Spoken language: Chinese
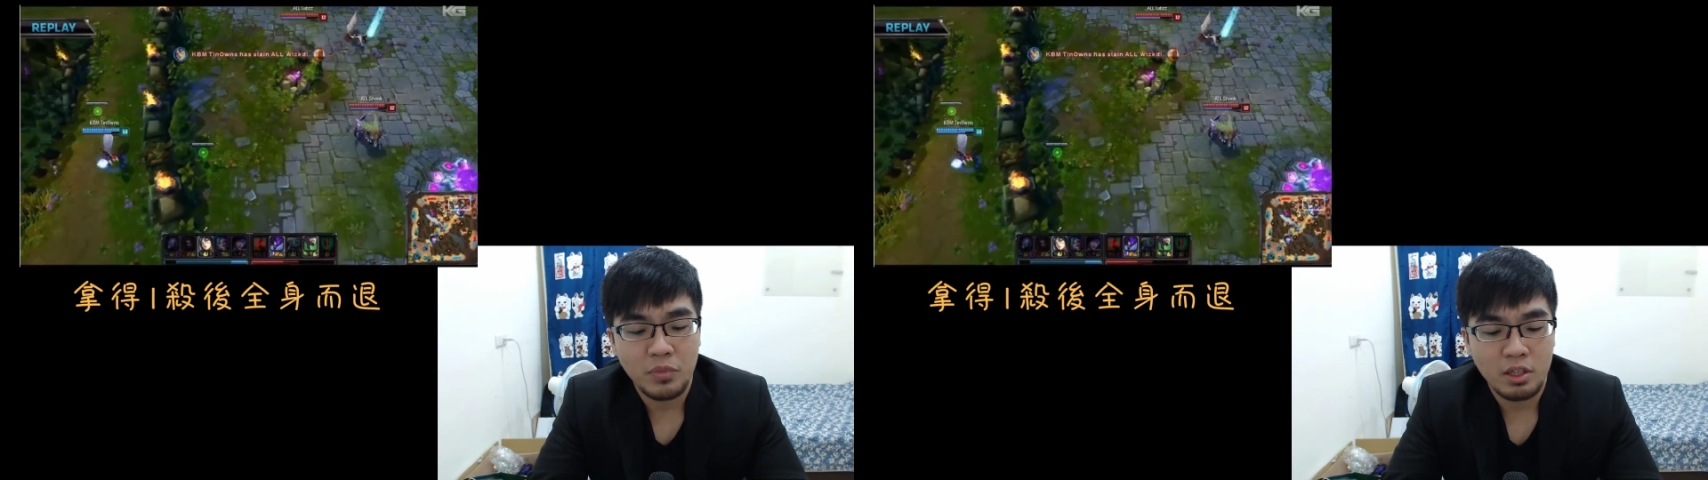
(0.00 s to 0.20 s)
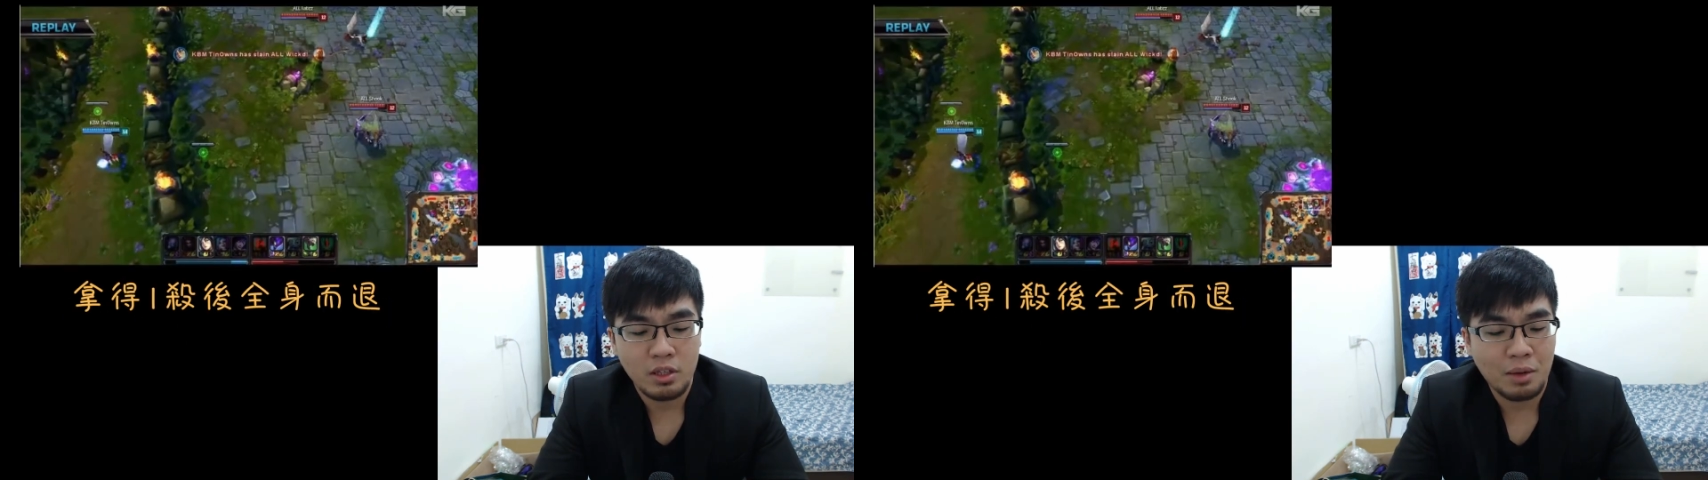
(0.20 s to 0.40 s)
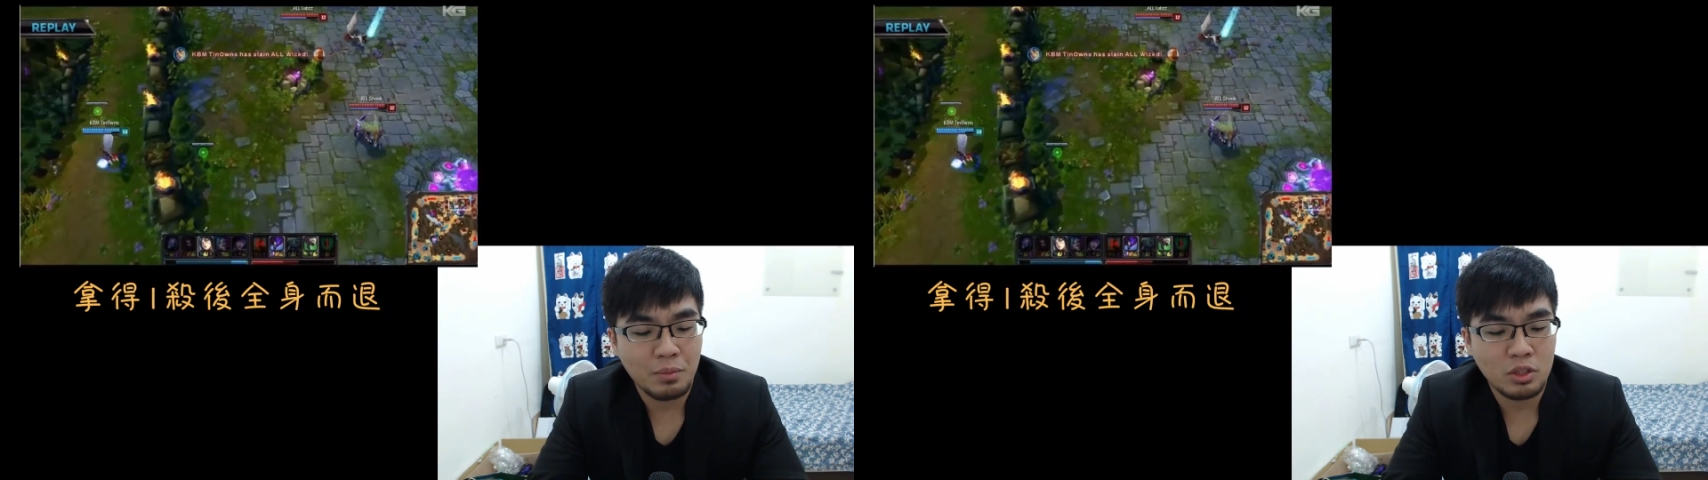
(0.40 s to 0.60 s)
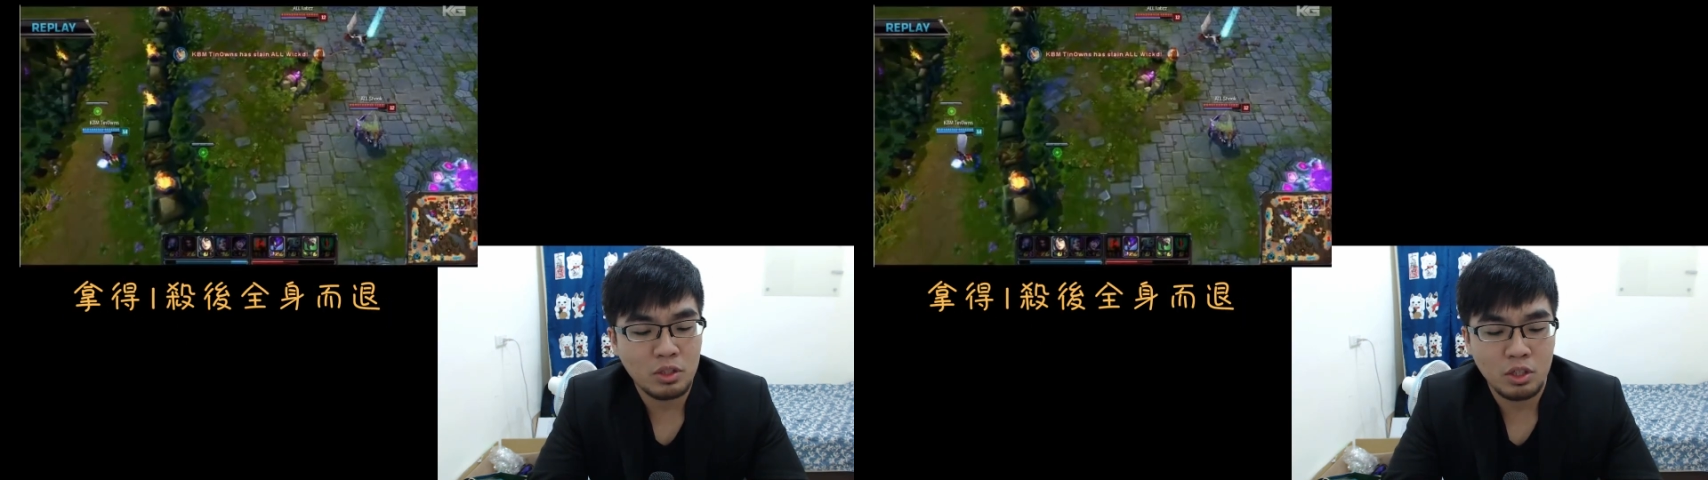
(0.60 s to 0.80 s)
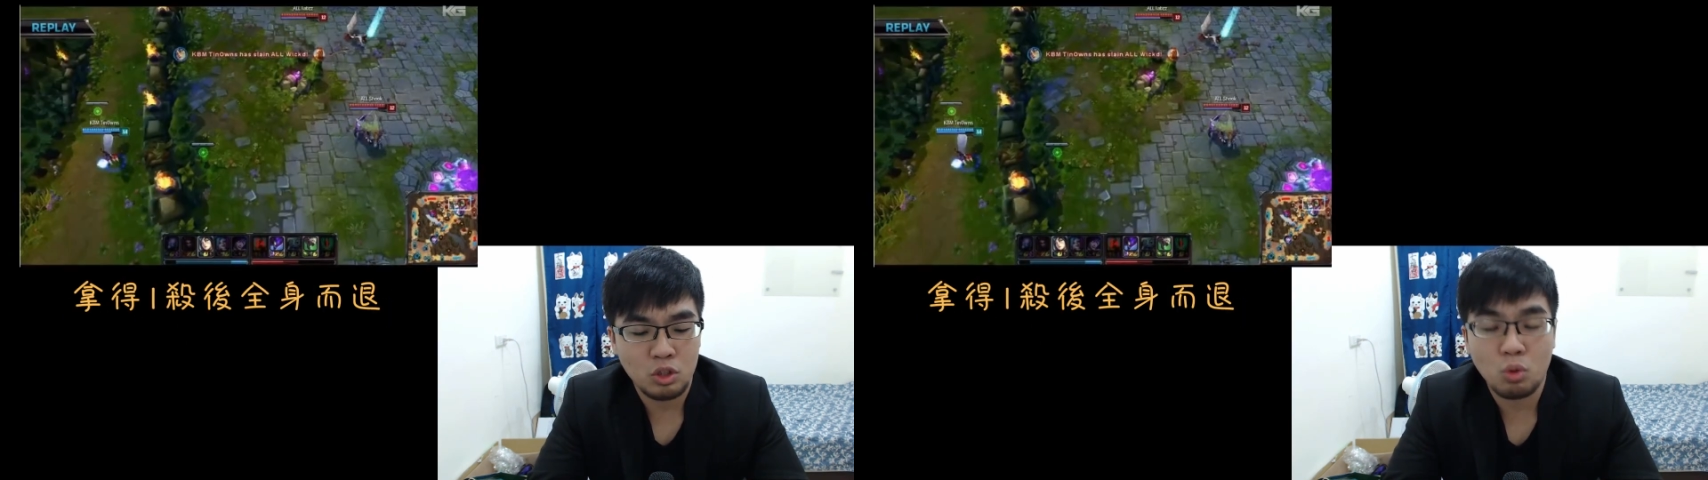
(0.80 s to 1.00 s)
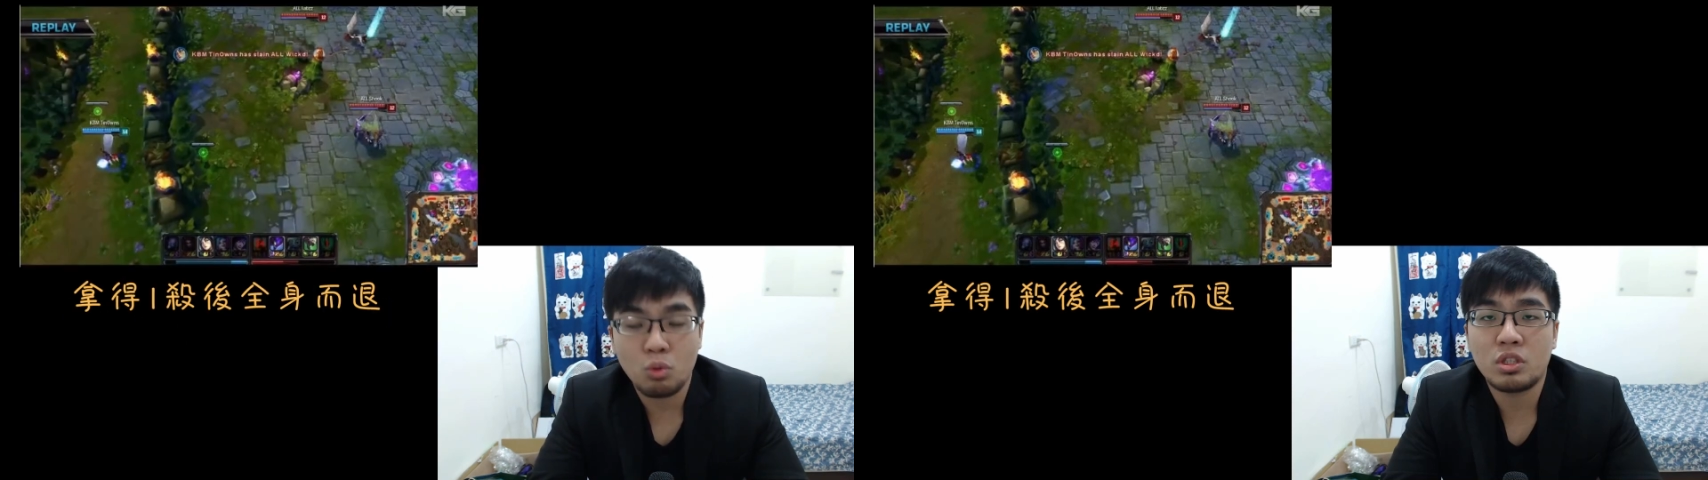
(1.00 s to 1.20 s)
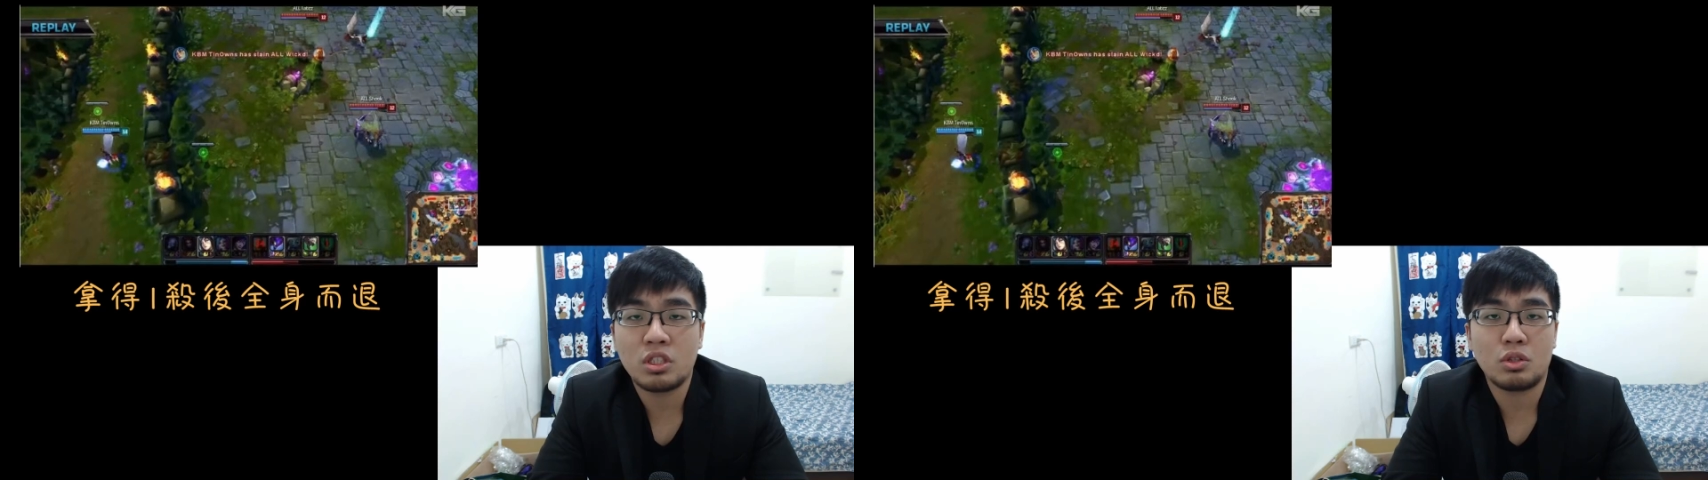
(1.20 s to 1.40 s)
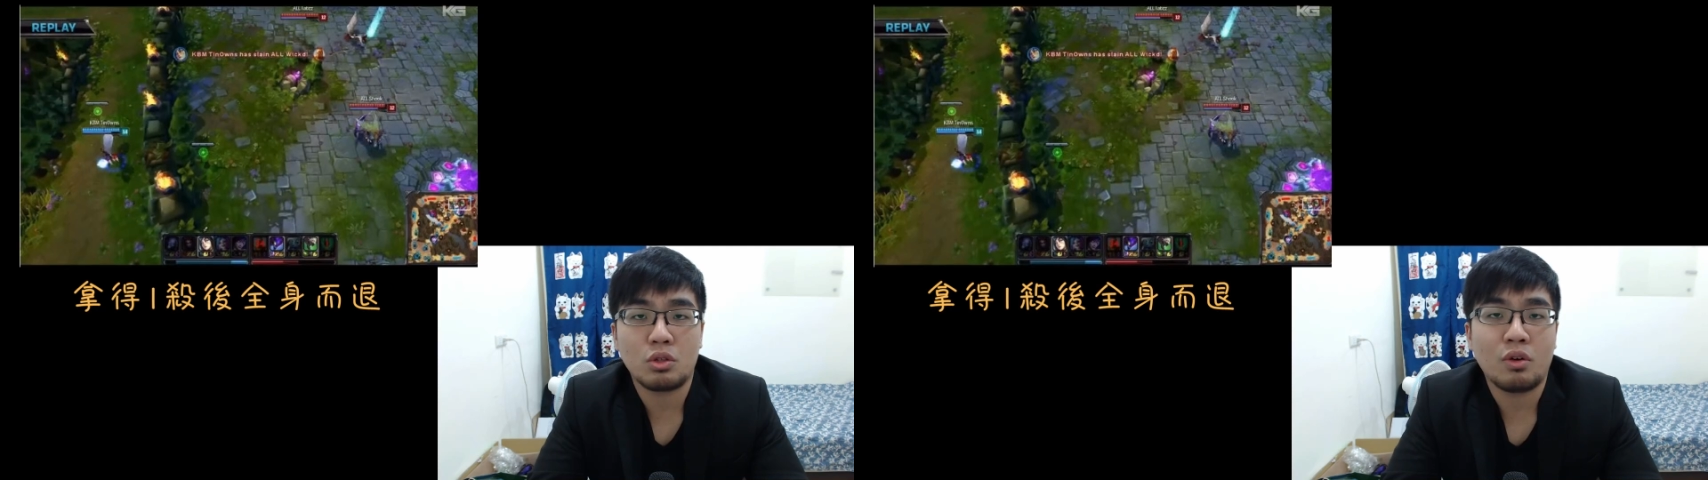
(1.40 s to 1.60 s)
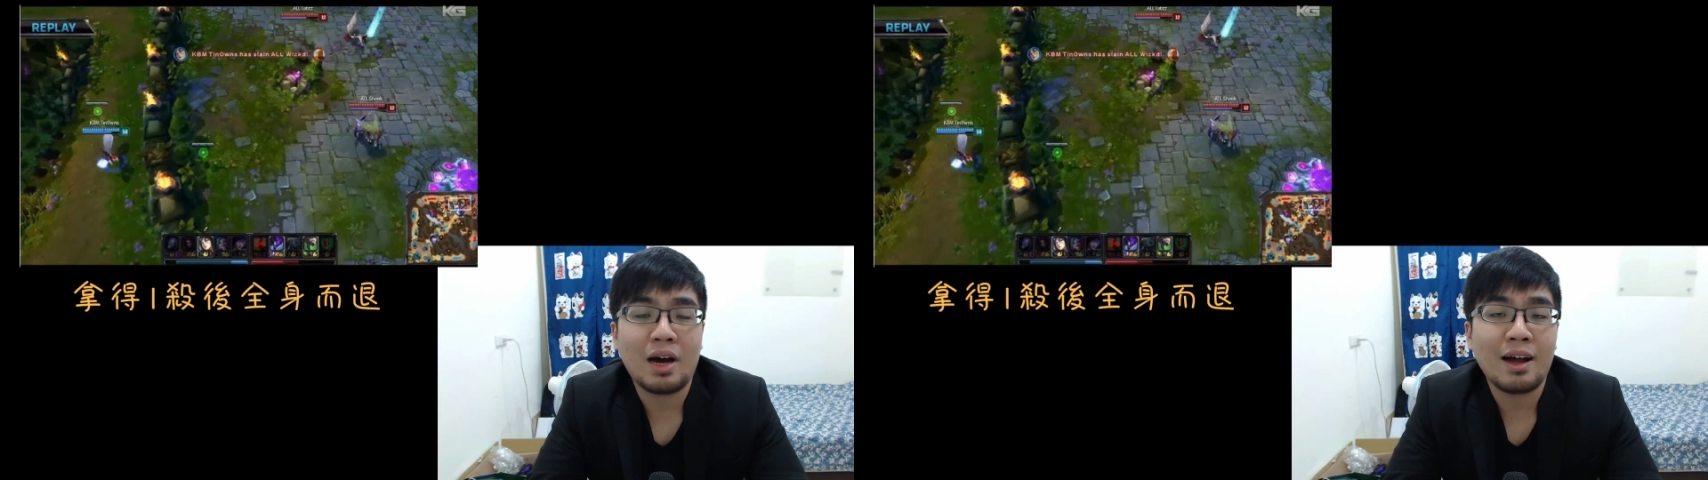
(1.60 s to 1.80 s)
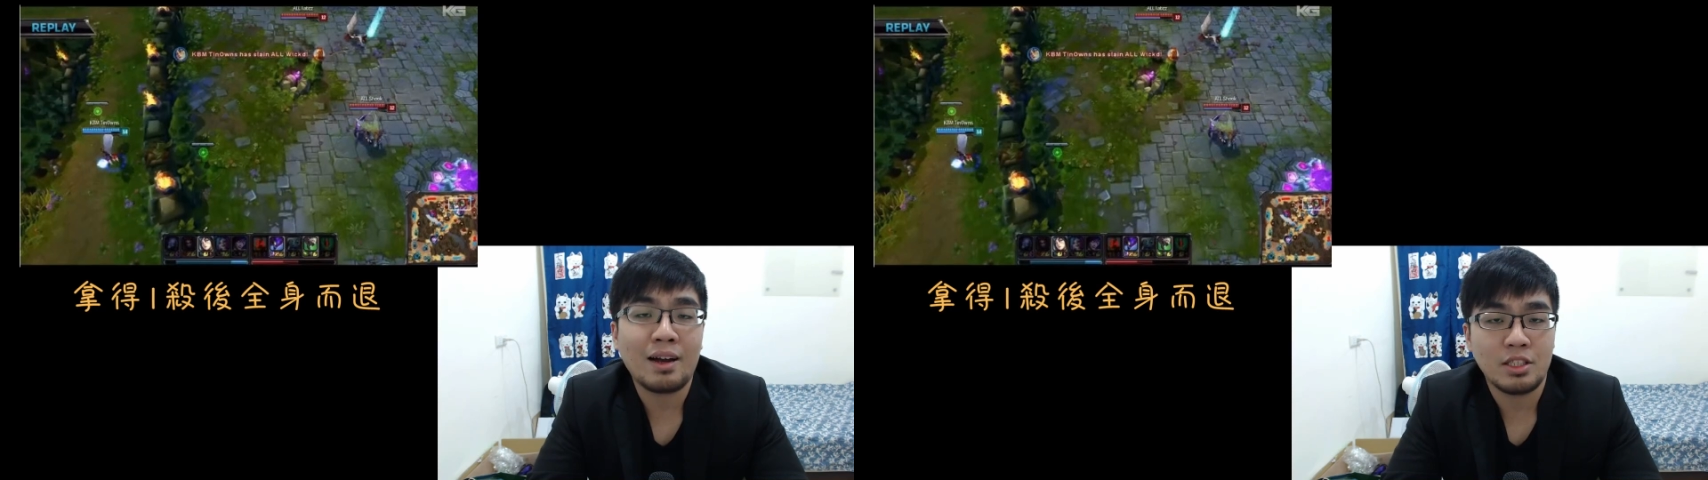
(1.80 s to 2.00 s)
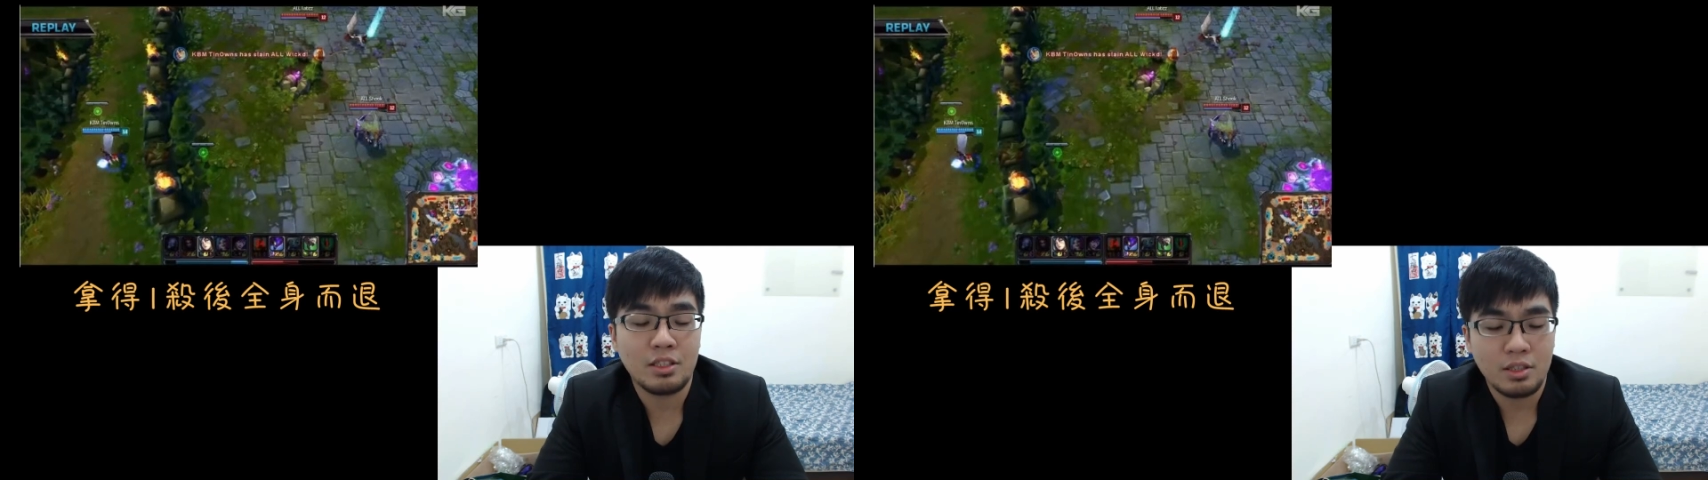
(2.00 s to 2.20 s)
他们的中路是使用阿狸，